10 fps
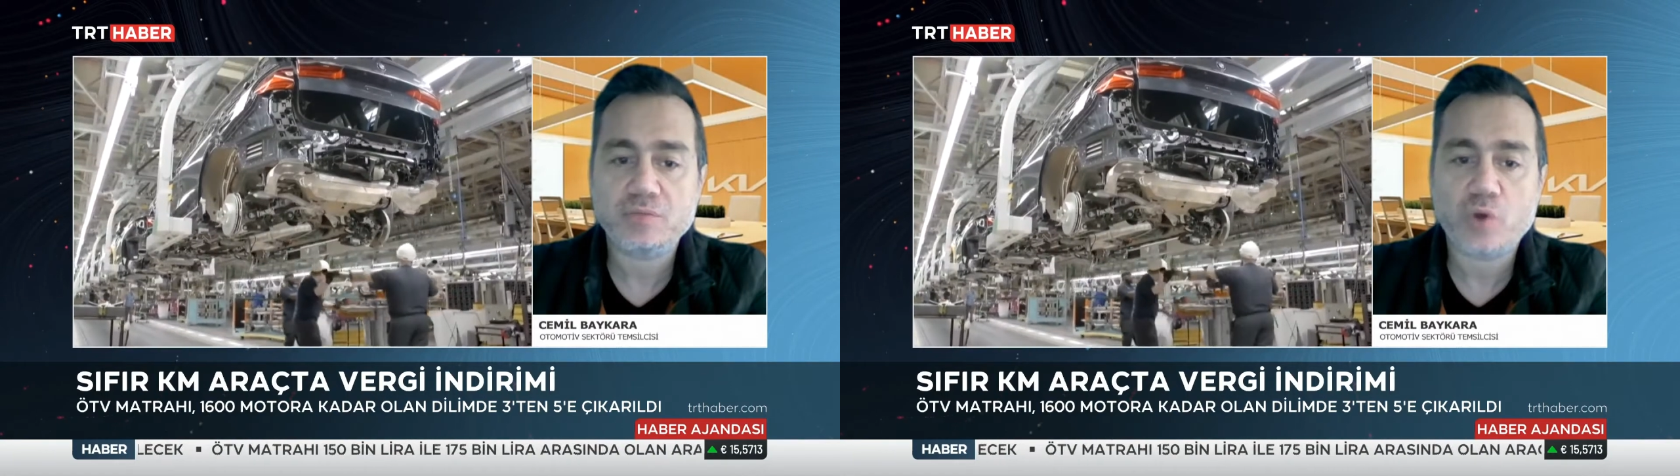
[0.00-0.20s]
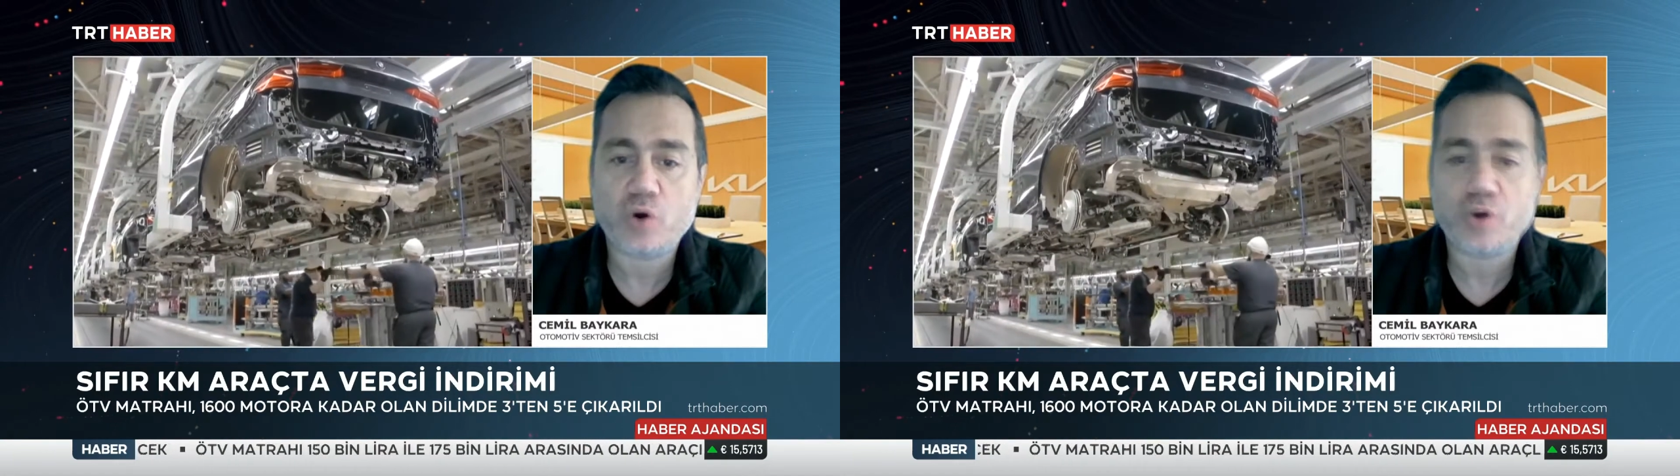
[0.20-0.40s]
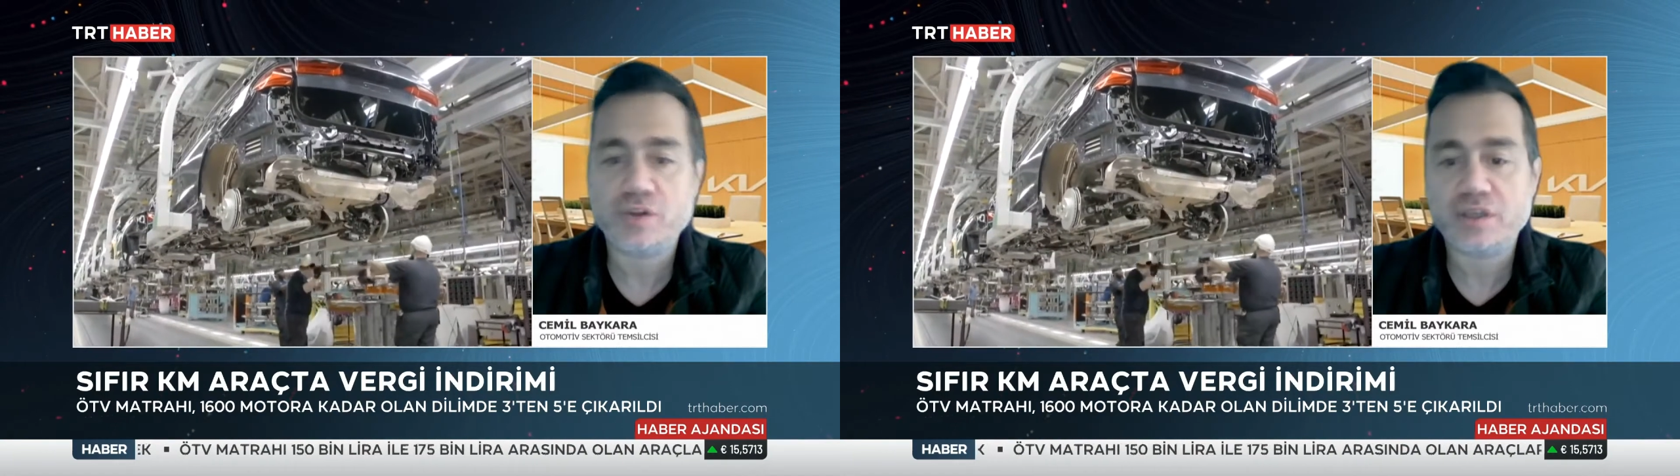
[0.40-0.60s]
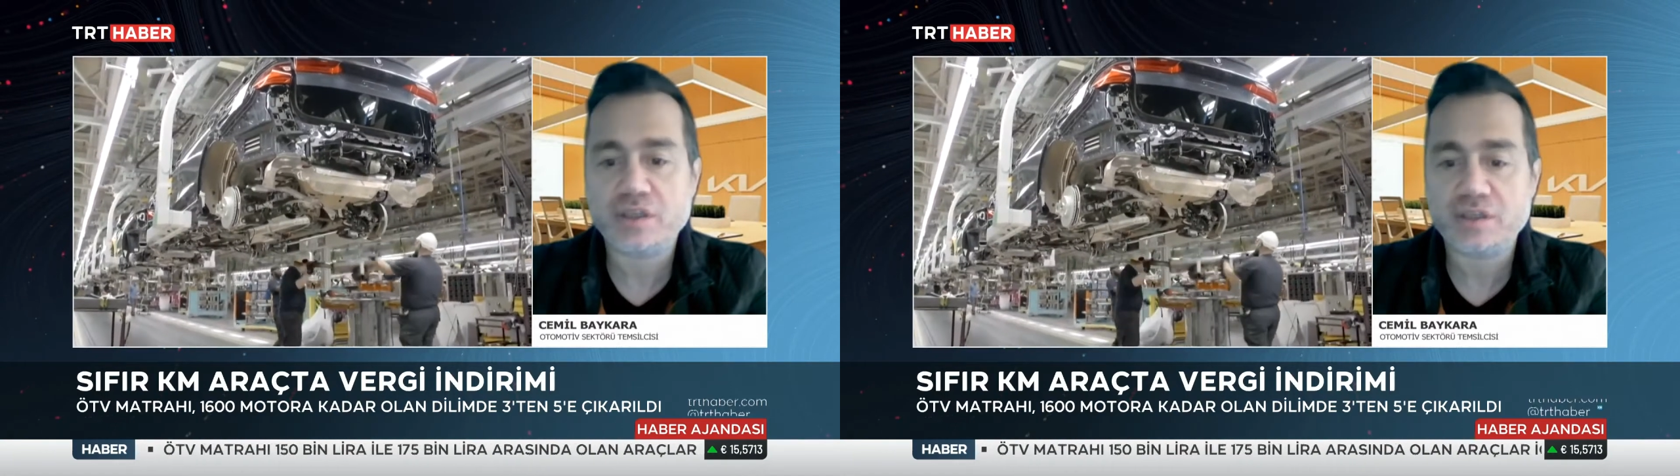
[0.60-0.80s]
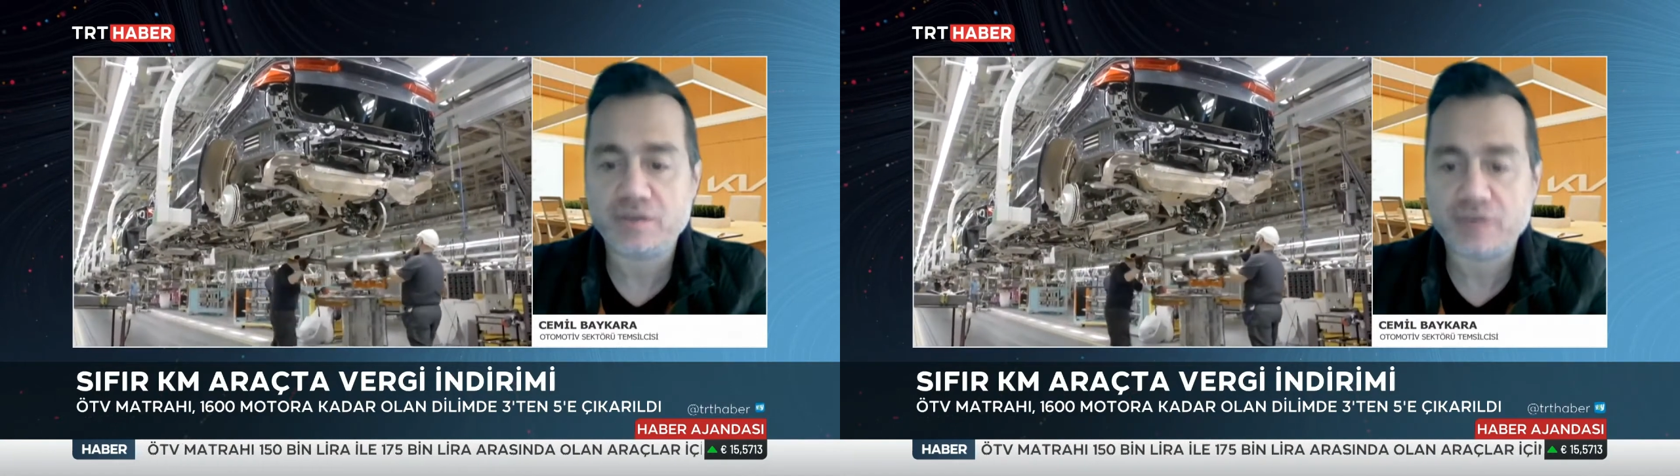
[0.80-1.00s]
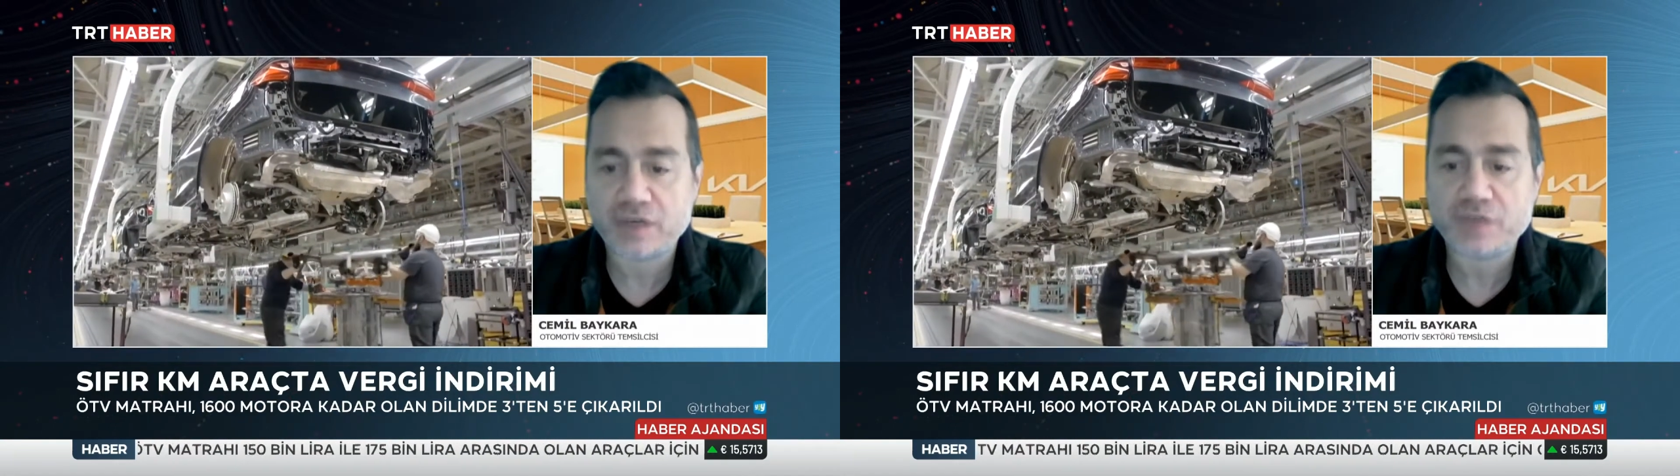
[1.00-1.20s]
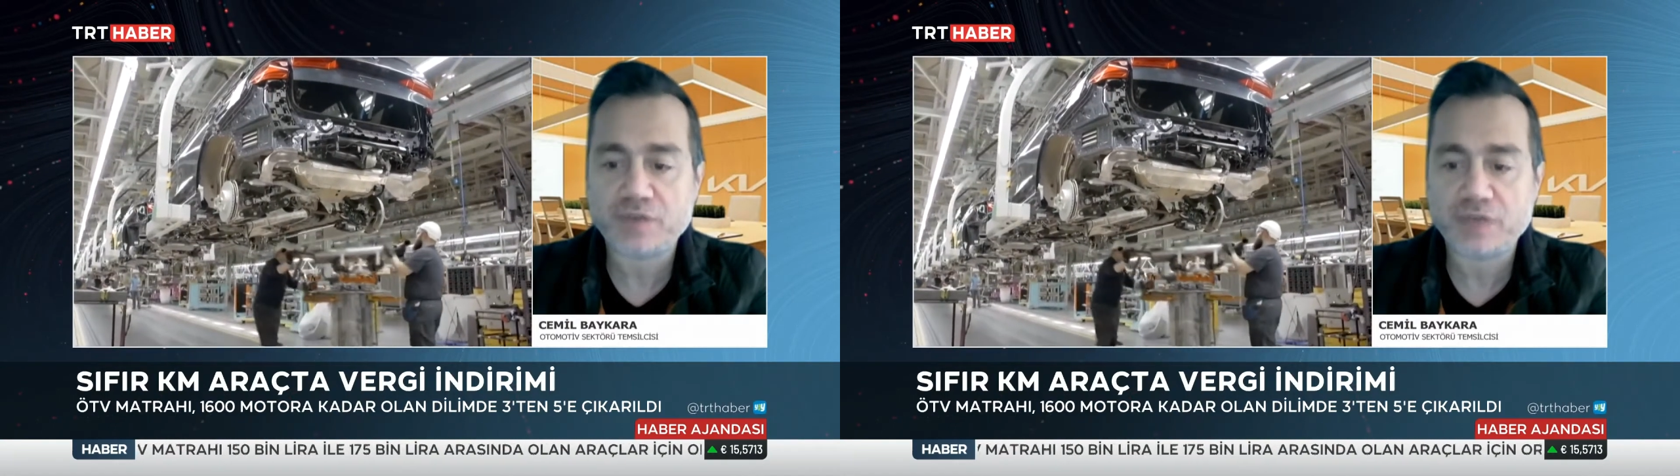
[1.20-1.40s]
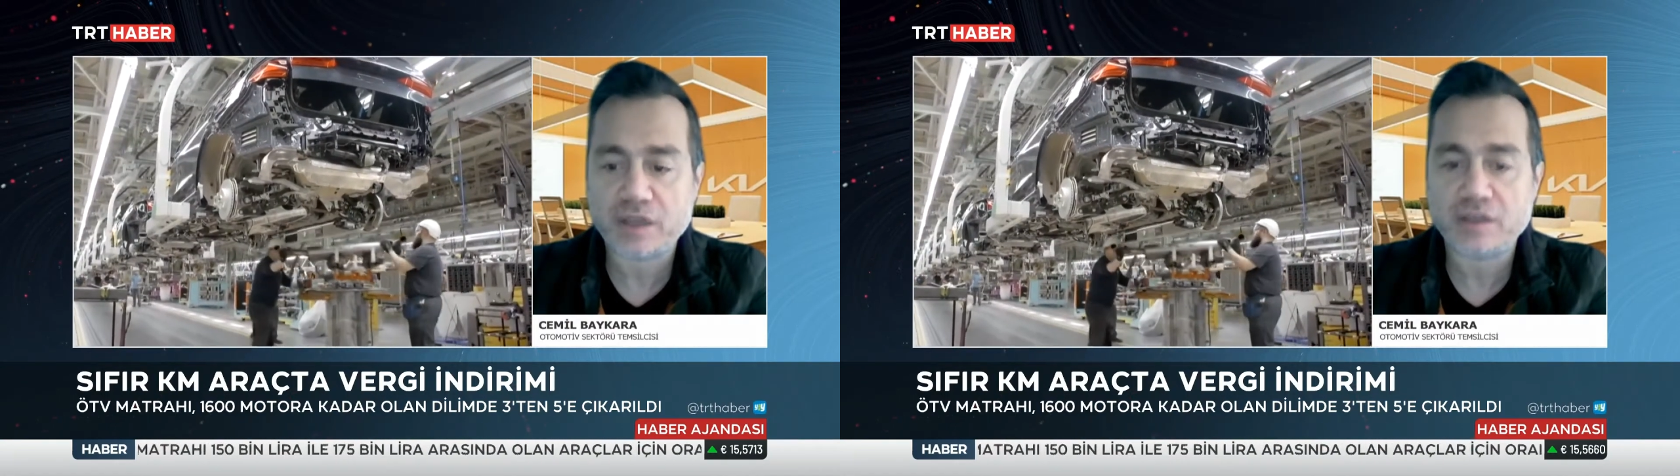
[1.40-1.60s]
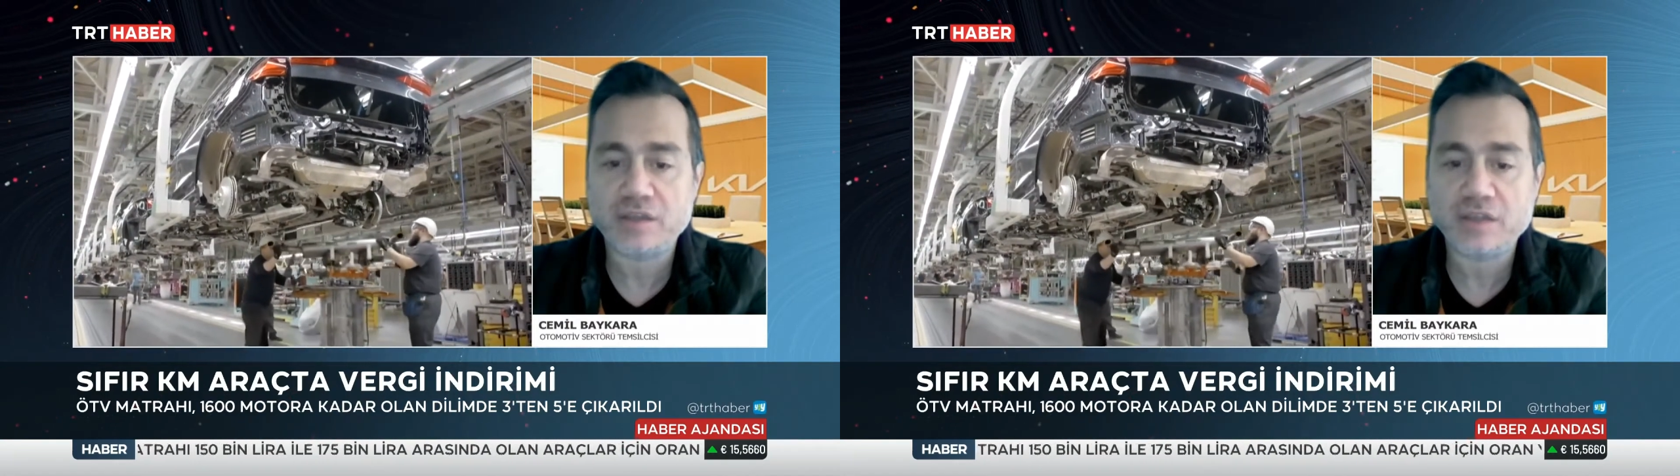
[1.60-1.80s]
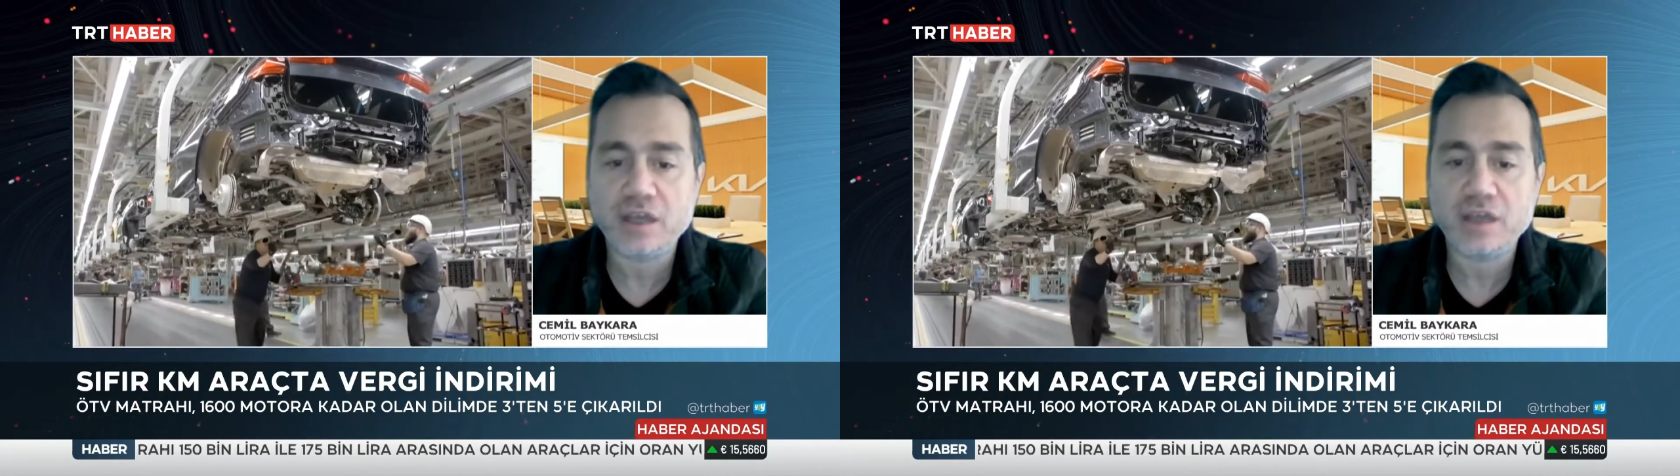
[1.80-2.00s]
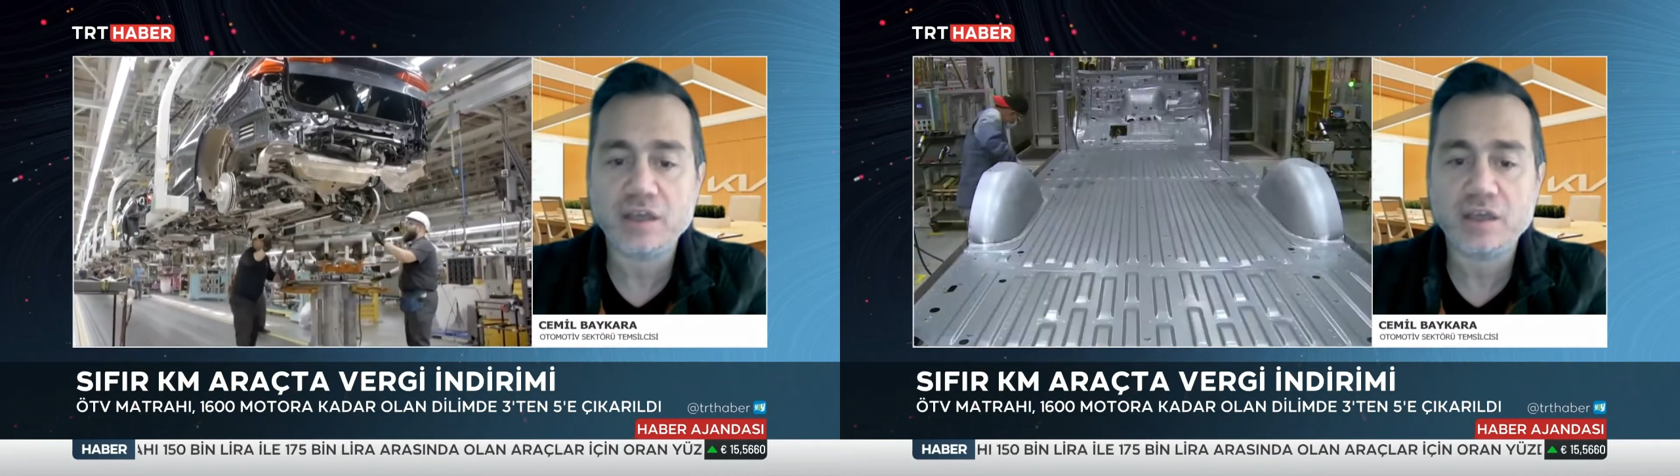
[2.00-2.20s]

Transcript: orta sınıf araç fiyatlarında e,